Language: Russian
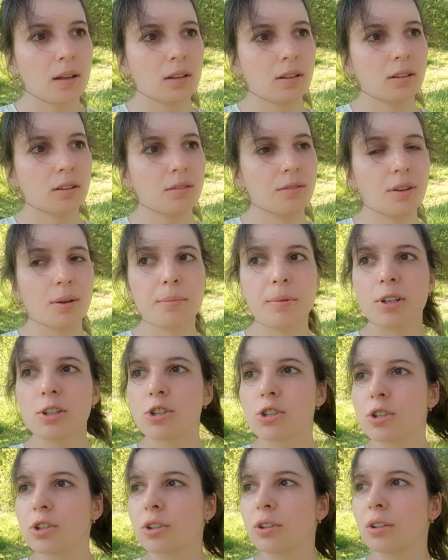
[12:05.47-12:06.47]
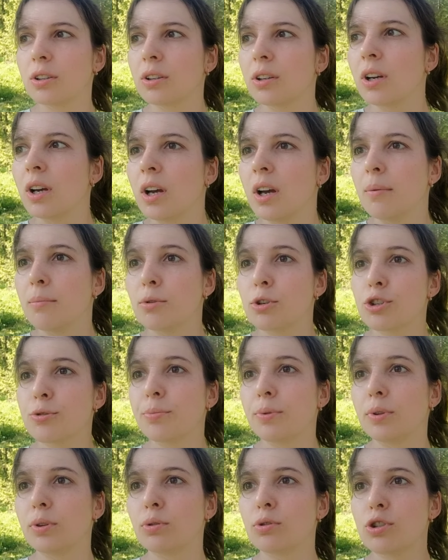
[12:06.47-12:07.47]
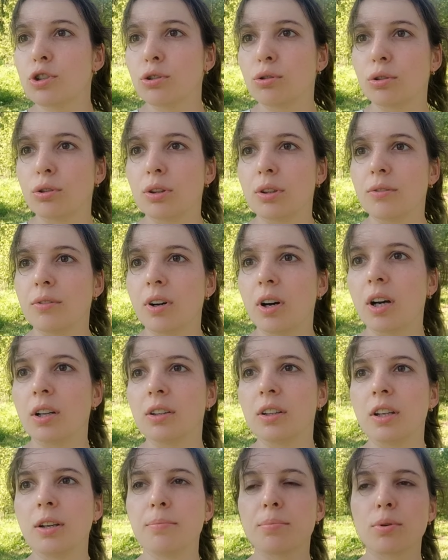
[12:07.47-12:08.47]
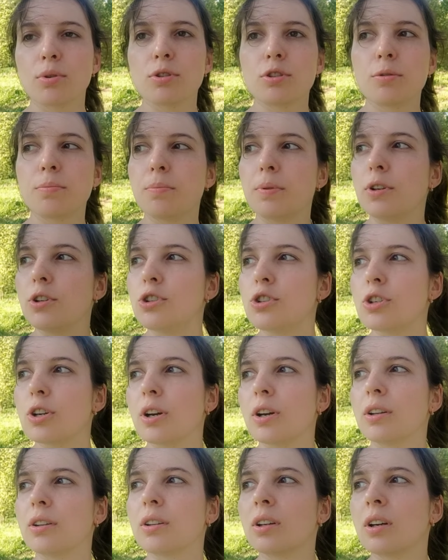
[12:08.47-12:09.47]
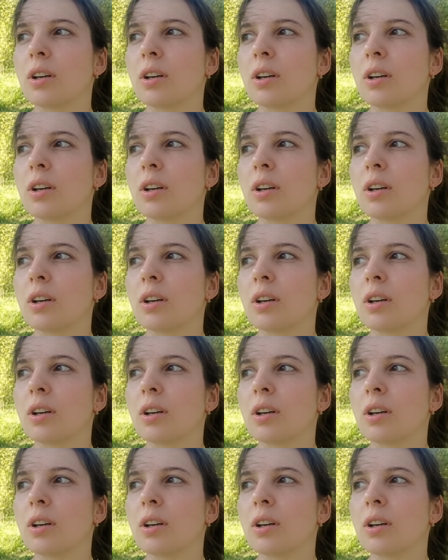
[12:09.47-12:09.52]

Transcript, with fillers: Две машины. Может быть, тоже кто-то на выходные просто приезжает.